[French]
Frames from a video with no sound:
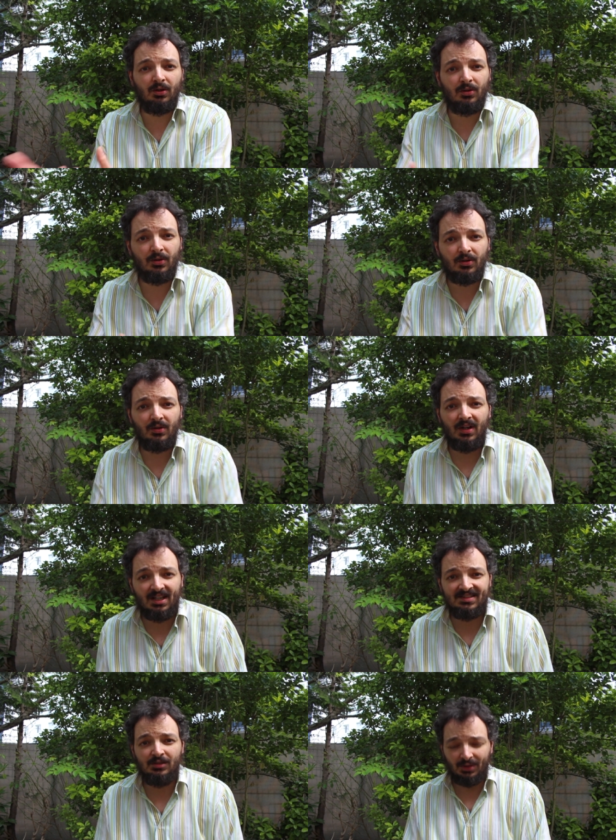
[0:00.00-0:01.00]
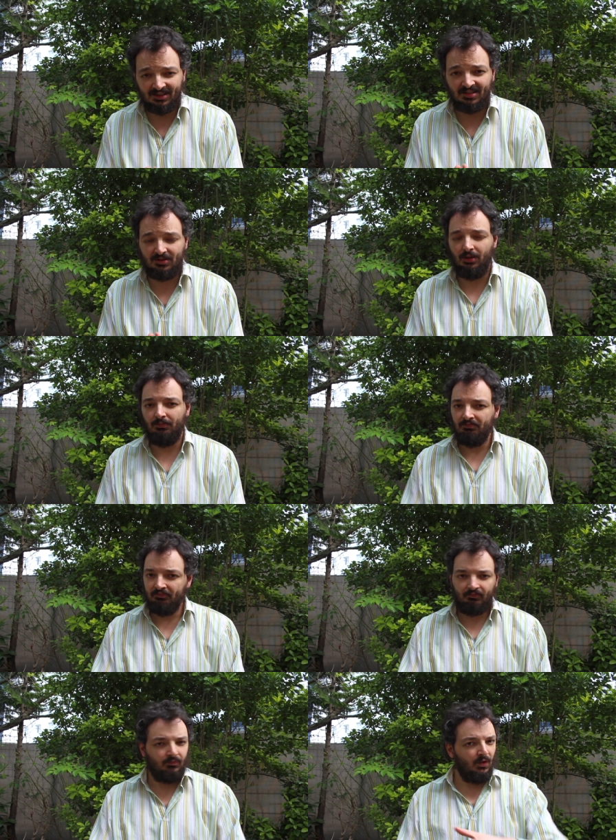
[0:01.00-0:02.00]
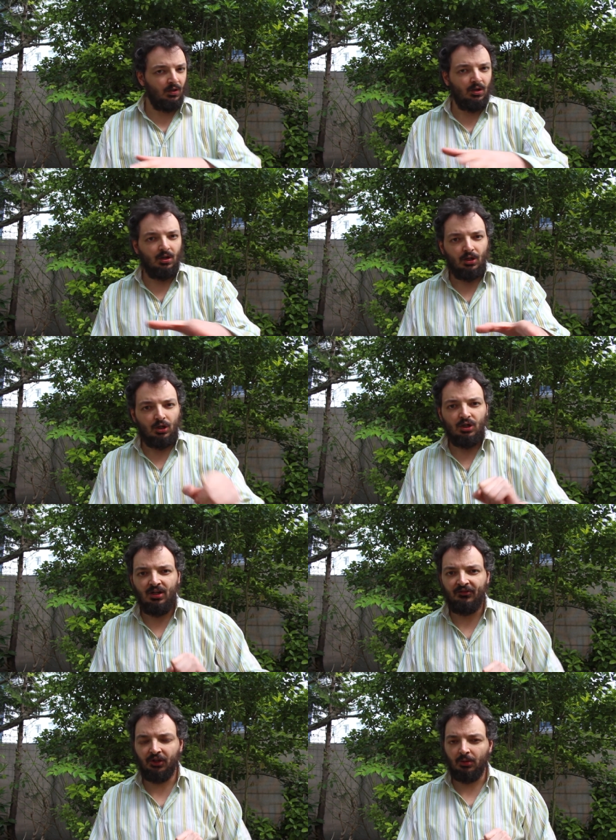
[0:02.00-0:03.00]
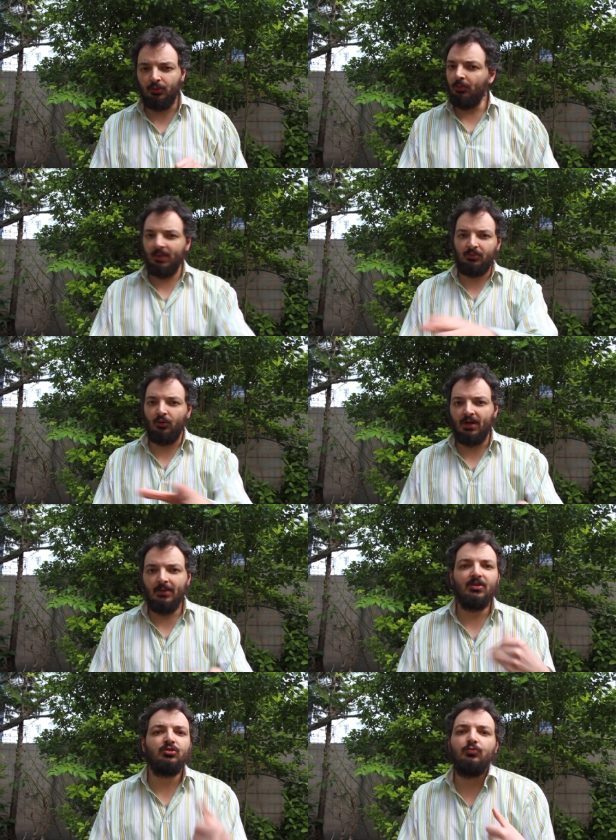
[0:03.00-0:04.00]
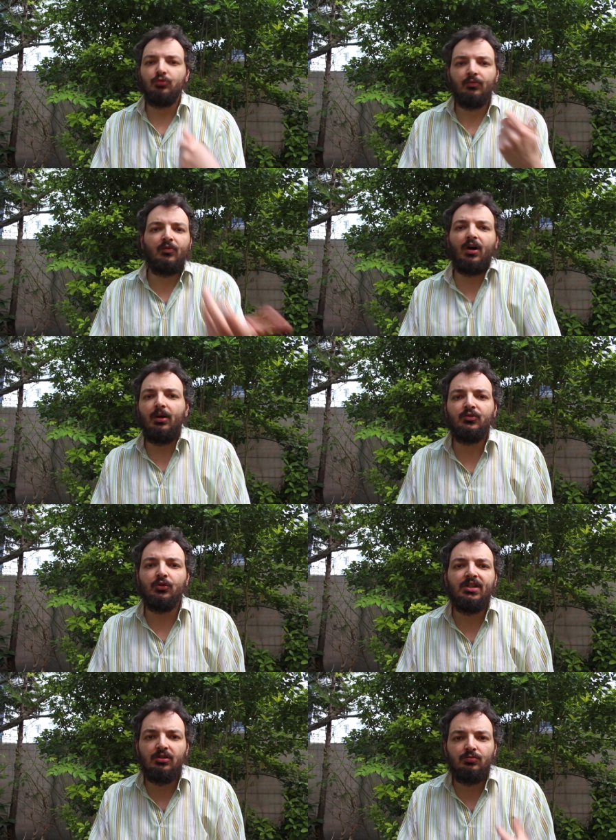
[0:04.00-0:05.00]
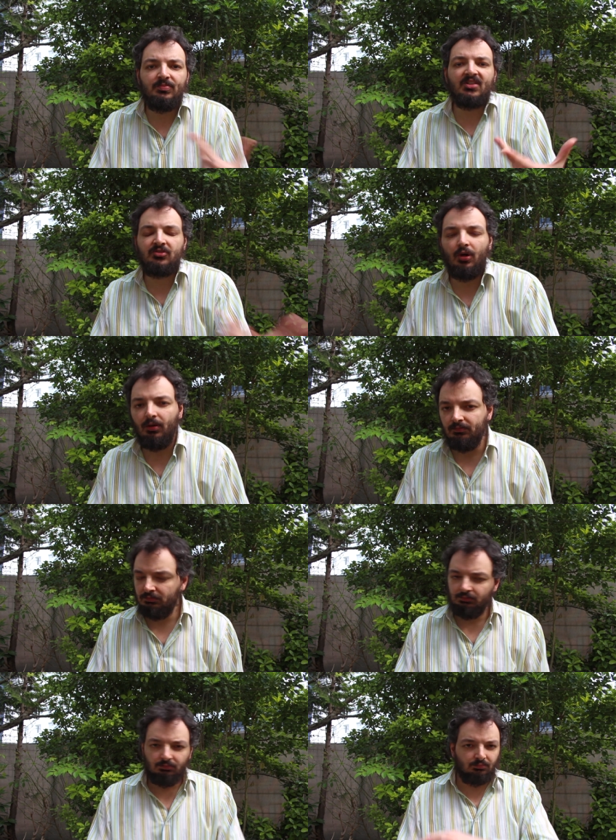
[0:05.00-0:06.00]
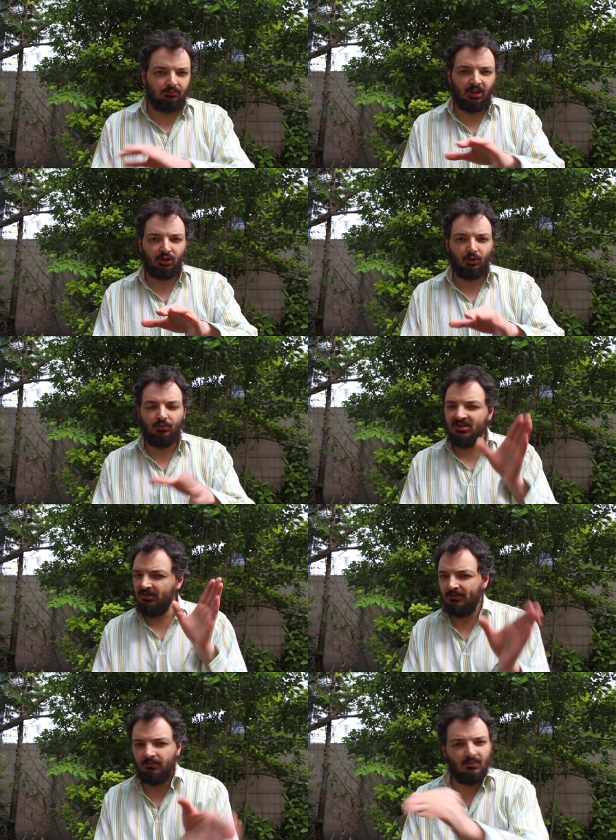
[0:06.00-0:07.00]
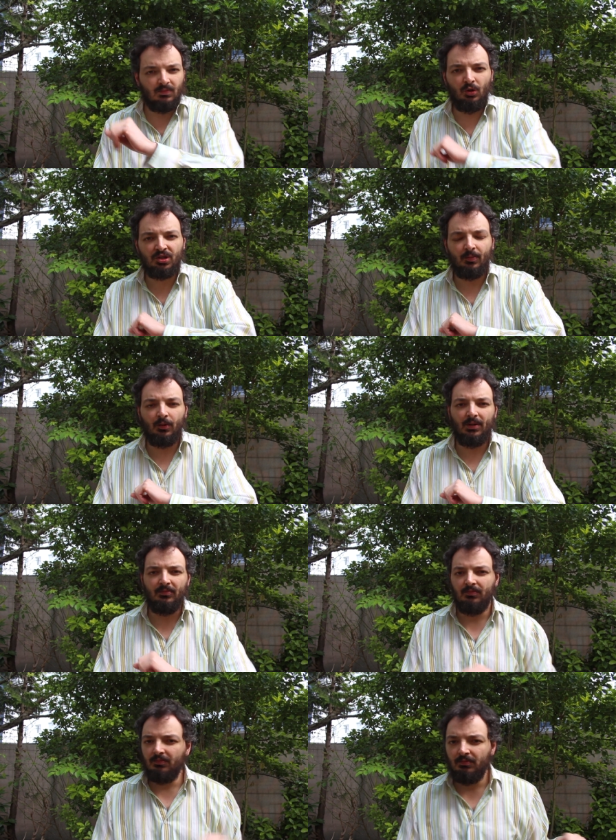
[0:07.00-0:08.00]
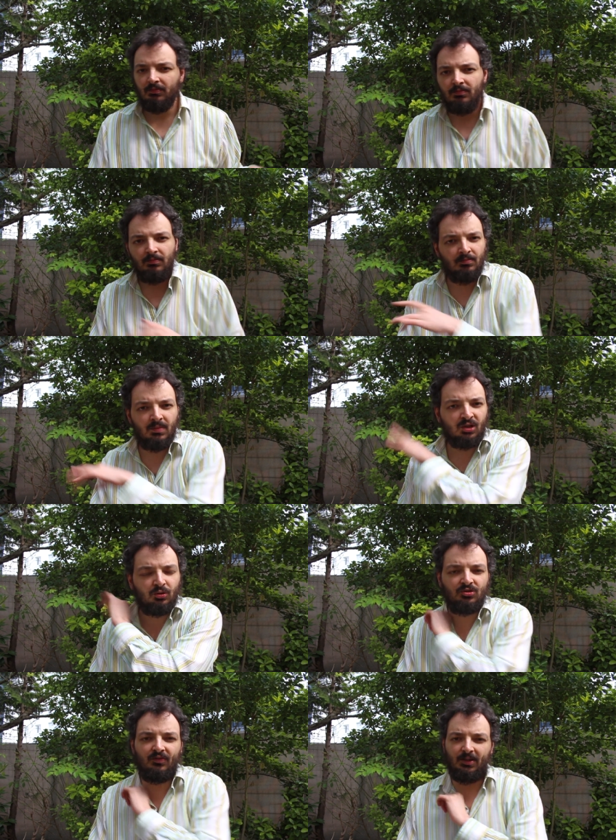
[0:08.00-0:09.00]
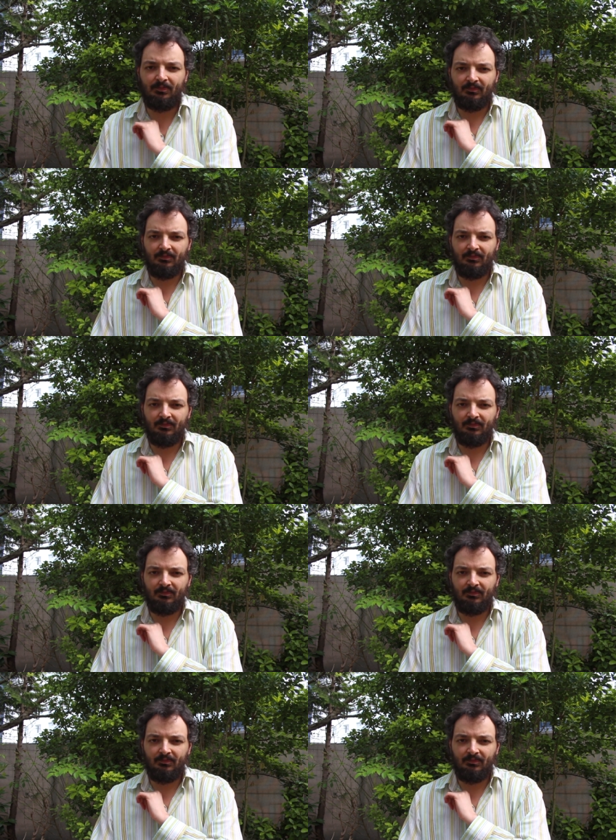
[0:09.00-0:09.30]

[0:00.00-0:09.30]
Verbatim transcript: euh, à séduire ta sœur. La fille répond pas de problème, mais tu me devras me donner une pièce d'or. Mercure lui dit aucun problème. Mercure s'en va.